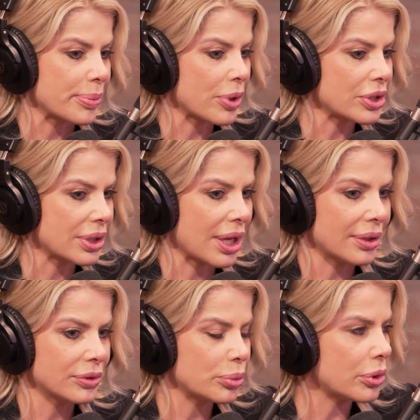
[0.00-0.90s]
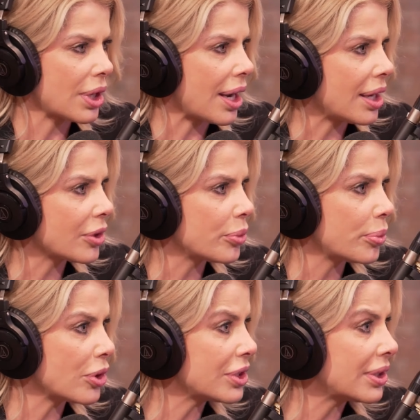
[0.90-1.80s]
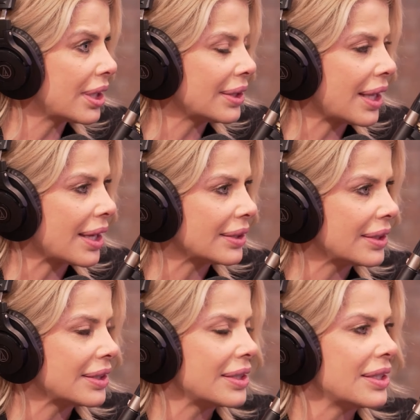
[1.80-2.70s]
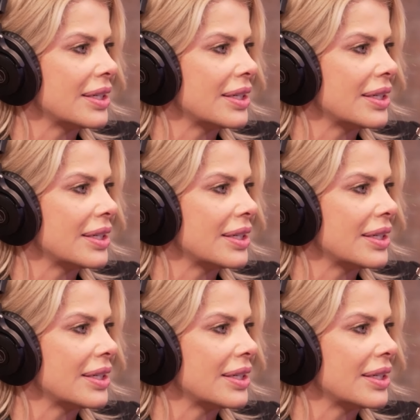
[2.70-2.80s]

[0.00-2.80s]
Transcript: Você pode estar tá no buraco, não pode ter nada